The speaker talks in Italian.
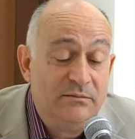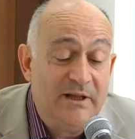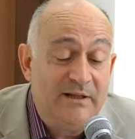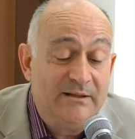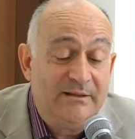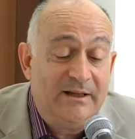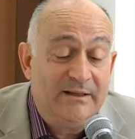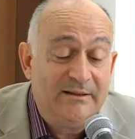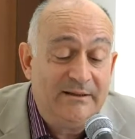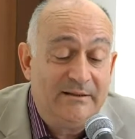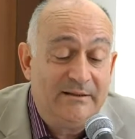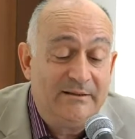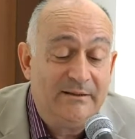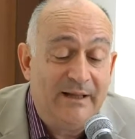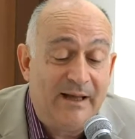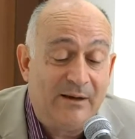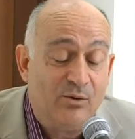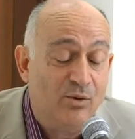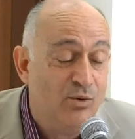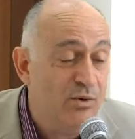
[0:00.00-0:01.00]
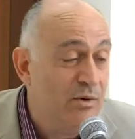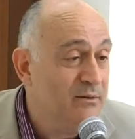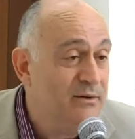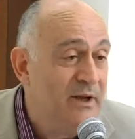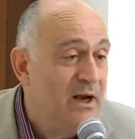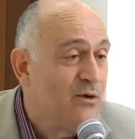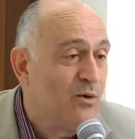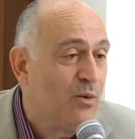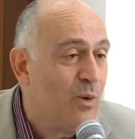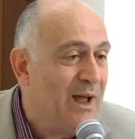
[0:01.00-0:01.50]
da, da, da cui,
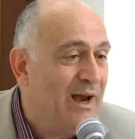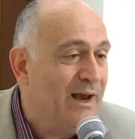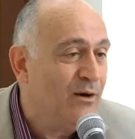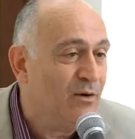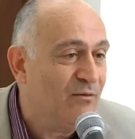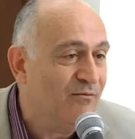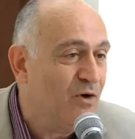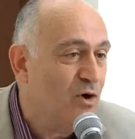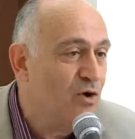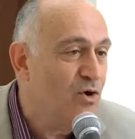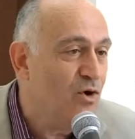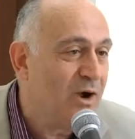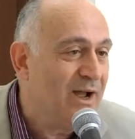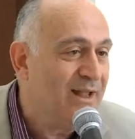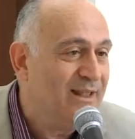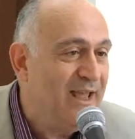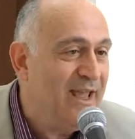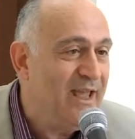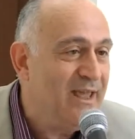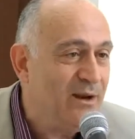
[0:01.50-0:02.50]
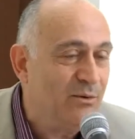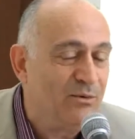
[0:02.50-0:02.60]
nel quale non voglio cadere,